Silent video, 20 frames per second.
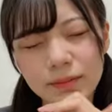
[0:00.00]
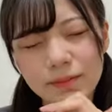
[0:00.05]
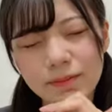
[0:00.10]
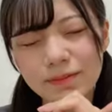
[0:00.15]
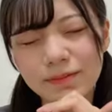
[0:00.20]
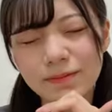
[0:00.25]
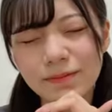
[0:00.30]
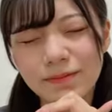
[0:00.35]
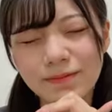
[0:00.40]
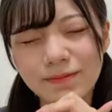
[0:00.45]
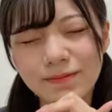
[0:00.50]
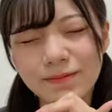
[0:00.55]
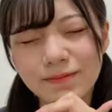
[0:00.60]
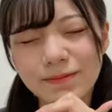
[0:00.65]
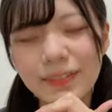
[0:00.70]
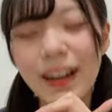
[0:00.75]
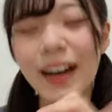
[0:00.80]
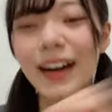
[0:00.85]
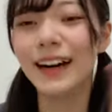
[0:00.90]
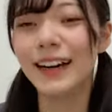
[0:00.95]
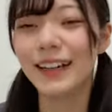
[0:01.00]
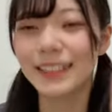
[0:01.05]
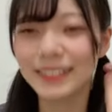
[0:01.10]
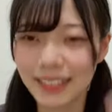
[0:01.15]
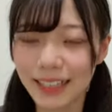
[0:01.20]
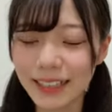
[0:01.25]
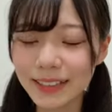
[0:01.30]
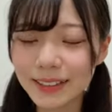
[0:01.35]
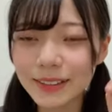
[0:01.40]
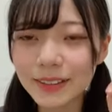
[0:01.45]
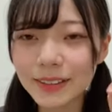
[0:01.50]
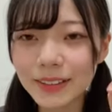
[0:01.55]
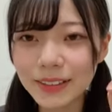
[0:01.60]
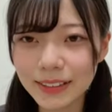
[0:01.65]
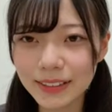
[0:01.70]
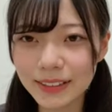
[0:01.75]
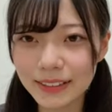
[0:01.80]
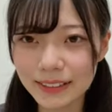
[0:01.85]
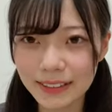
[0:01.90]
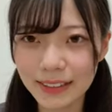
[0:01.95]
うーんあ最強
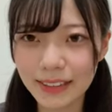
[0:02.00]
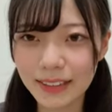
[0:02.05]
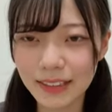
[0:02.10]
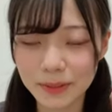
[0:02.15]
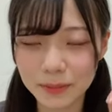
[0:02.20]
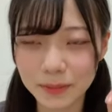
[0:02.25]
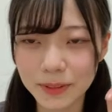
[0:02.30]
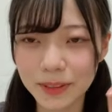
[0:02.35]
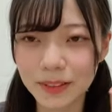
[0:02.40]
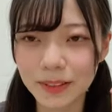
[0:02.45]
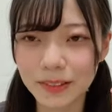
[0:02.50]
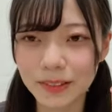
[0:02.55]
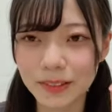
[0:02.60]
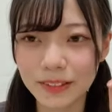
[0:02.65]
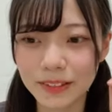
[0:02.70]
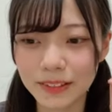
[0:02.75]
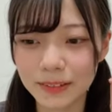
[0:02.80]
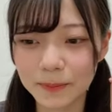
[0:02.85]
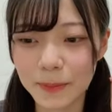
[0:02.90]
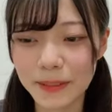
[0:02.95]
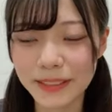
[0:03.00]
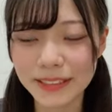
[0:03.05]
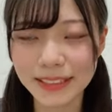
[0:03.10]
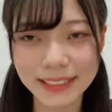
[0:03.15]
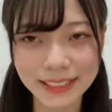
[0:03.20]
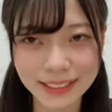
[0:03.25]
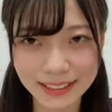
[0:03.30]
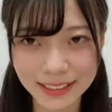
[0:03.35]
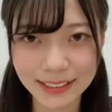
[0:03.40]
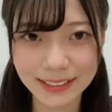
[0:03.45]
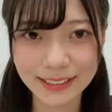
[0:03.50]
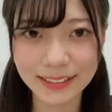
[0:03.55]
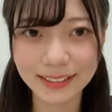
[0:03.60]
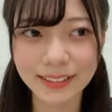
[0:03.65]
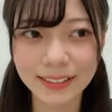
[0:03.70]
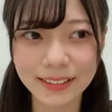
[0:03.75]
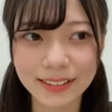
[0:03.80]
ツインテールもめっちゃ好き